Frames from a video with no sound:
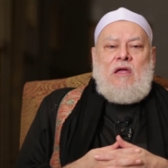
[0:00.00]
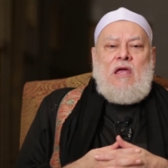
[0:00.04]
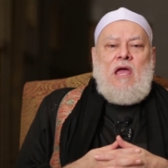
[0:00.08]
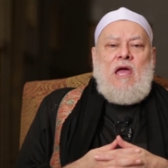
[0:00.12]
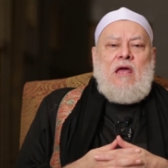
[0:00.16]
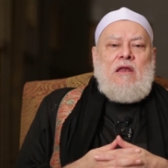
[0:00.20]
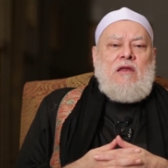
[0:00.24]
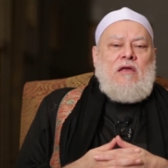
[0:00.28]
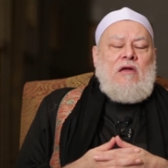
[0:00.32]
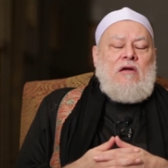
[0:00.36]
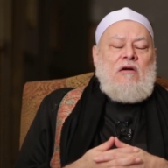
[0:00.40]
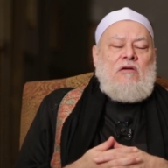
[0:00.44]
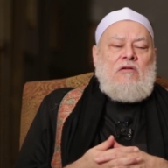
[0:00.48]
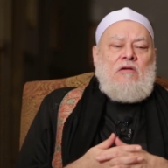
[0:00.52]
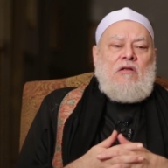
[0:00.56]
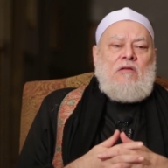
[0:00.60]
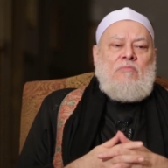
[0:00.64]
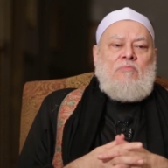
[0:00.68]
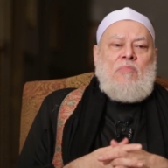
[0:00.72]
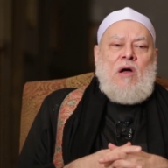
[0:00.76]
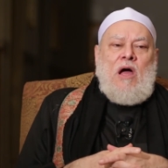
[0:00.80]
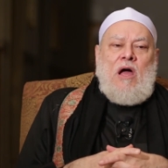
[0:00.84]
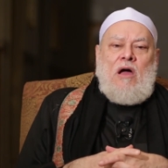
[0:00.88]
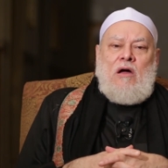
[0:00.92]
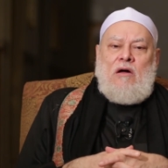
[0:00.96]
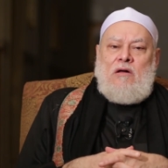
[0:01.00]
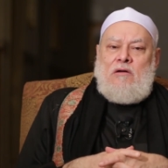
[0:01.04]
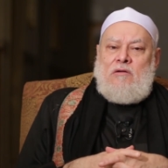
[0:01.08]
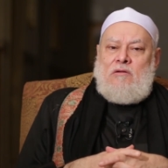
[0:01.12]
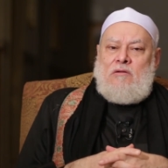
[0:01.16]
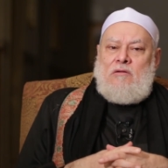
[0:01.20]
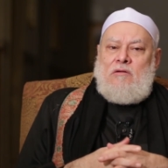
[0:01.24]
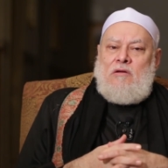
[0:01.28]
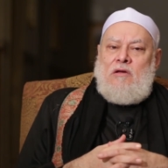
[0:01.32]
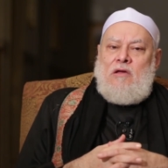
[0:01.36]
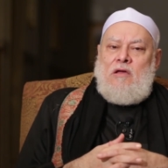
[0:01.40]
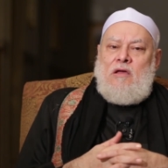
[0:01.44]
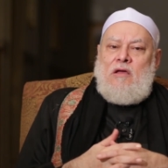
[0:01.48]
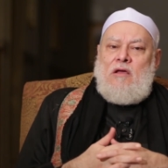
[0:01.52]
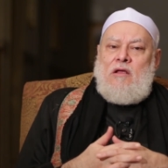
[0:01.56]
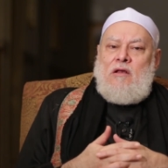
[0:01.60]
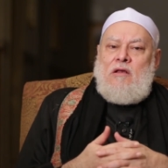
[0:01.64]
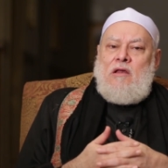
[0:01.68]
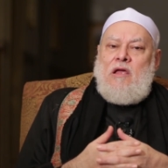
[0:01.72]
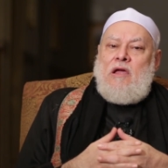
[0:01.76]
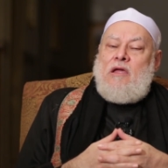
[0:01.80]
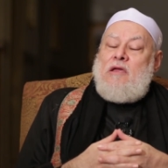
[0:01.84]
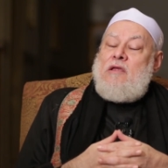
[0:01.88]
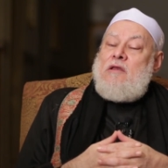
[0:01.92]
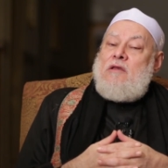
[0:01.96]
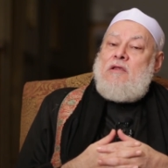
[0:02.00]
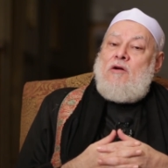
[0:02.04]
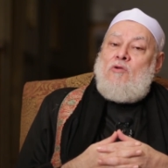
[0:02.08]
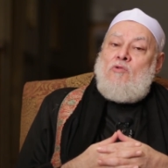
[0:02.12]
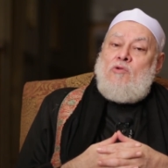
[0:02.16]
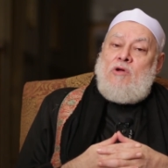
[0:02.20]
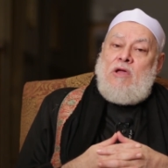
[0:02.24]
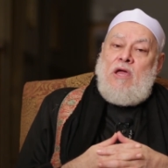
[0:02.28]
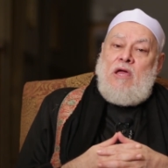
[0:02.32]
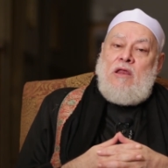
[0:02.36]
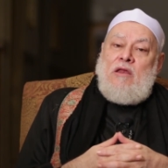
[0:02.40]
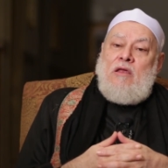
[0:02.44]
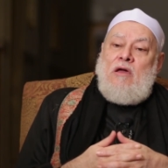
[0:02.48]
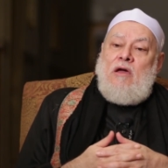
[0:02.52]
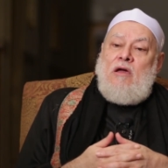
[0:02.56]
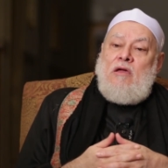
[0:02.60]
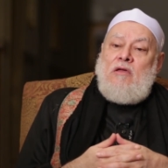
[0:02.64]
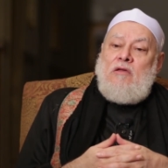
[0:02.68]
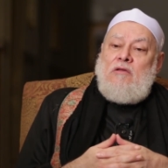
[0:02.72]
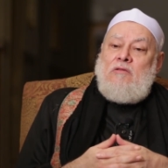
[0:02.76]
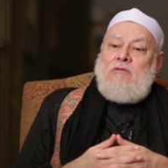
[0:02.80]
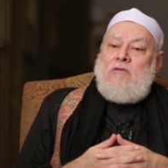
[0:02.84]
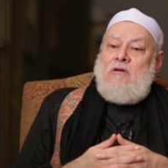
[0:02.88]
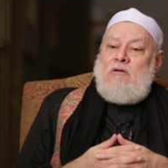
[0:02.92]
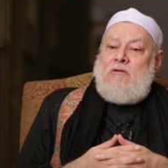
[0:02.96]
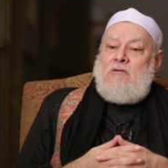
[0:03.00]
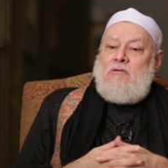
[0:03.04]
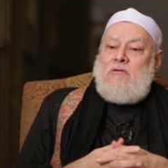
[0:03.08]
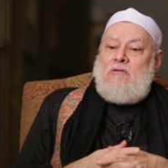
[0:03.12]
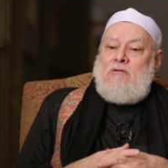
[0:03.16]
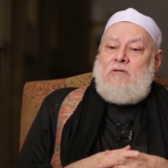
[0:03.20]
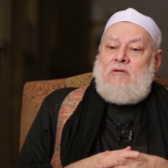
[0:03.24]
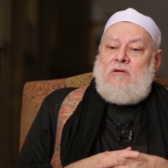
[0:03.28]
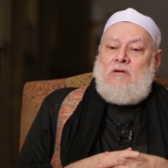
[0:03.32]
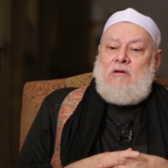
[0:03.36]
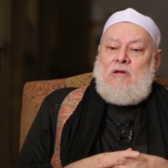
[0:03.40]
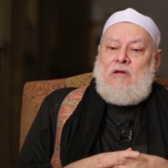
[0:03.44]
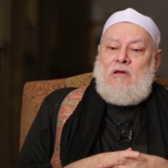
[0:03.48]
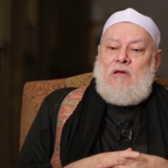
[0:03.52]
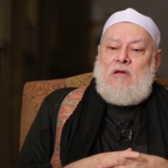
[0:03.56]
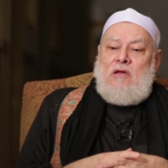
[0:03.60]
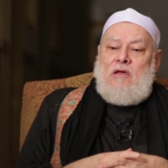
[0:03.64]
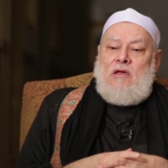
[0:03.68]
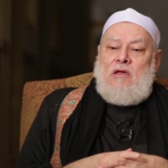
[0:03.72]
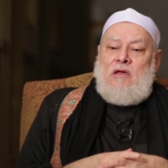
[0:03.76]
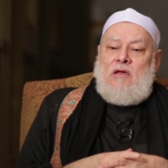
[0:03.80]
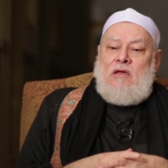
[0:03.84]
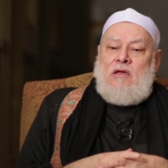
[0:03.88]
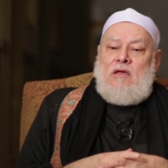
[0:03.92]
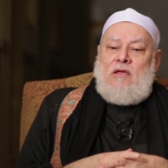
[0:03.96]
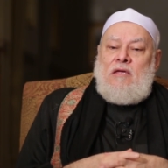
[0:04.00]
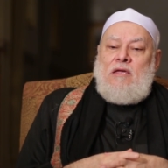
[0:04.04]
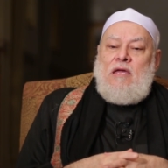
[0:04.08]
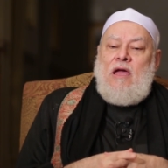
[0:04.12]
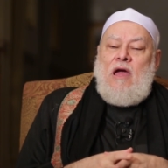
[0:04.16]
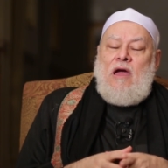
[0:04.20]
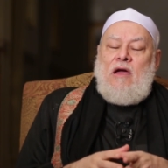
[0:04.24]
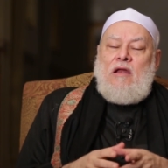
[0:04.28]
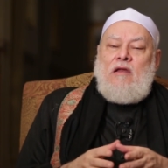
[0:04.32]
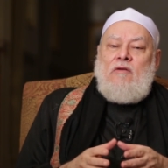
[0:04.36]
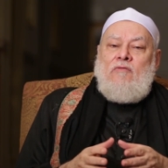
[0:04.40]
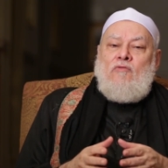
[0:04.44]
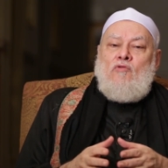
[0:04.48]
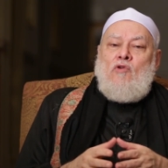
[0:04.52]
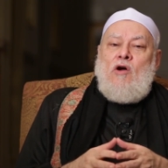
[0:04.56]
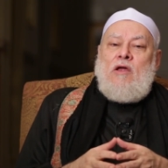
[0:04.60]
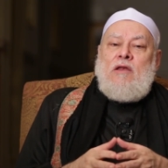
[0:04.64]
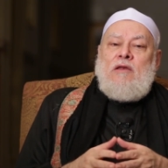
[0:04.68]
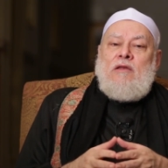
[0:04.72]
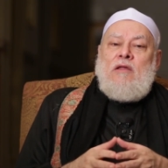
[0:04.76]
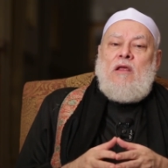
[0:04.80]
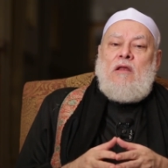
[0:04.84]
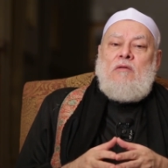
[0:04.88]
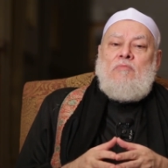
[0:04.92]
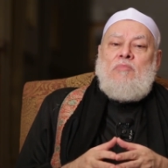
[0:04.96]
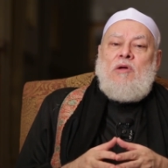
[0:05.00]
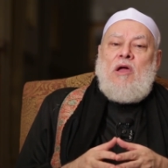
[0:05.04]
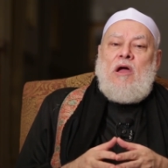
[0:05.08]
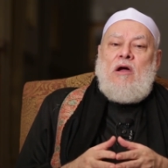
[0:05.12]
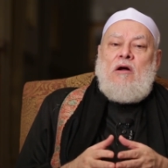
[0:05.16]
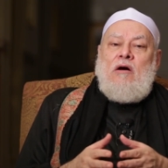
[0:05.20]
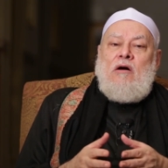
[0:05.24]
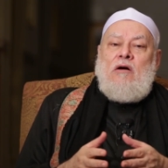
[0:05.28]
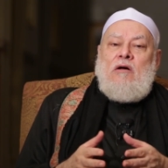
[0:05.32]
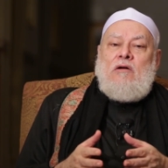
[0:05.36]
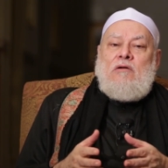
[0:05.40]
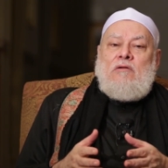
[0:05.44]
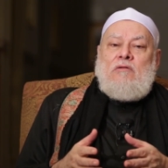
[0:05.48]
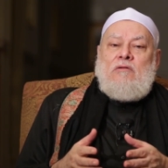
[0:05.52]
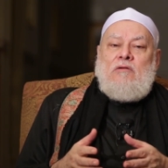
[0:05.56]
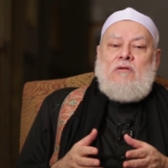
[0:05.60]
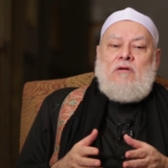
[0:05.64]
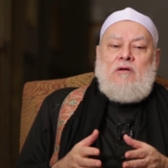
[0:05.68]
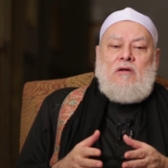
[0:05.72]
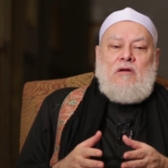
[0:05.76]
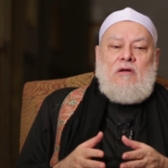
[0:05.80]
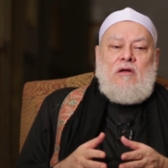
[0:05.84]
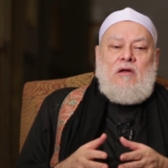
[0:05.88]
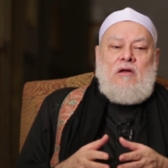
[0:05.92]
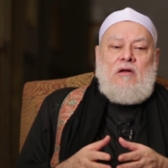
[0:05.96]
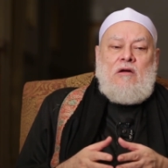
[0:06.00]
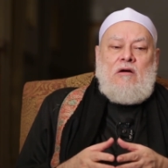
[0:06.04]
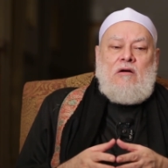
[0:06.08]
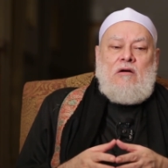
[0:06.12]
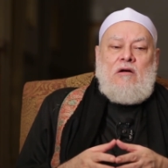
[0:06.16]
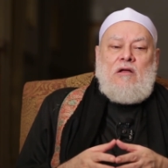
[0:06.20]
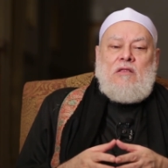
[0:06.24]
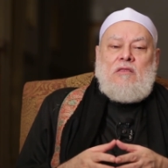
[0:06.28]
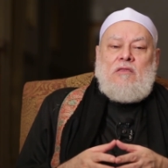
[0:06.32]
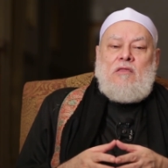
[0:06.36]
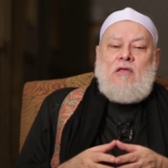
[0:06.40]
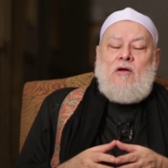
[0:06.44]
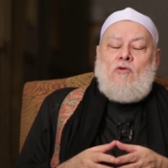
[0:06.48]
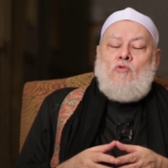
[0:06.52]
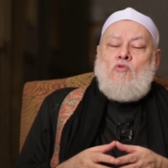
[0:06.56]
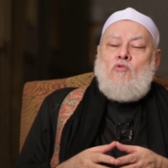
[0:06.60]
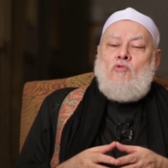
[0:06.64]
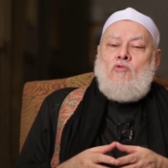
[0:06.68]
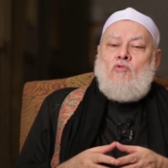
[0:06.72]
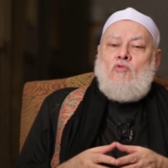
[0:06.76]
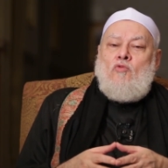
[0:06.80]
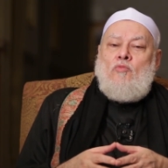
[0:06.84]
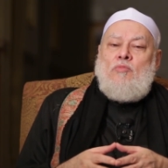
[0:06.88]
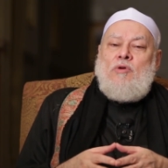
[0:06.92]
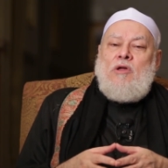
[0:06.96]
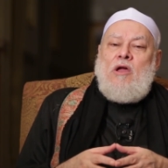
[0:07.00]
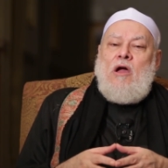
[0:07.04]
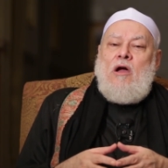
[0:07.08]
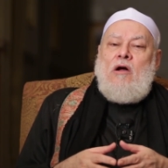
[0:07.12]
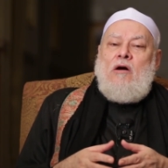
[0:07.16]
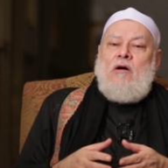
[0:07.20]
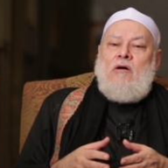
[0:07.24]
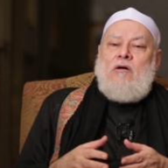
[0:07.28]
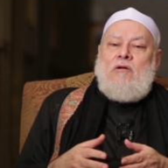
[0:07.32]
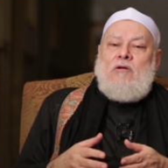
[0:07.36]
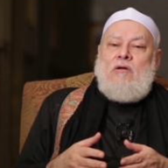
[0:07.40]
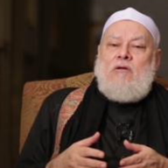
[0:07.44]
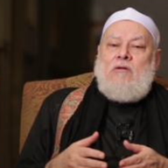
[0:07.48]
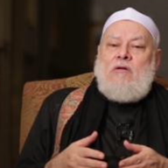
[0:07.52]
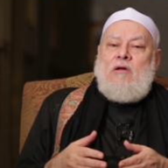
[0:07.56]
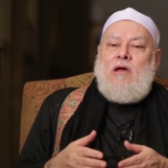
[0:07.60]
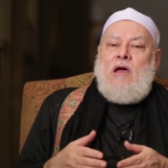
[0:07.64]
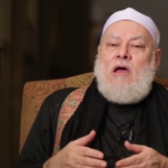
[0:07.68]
كان يرى البحر لكنه كان ايضا يعرف ان البحار قد تكون بحار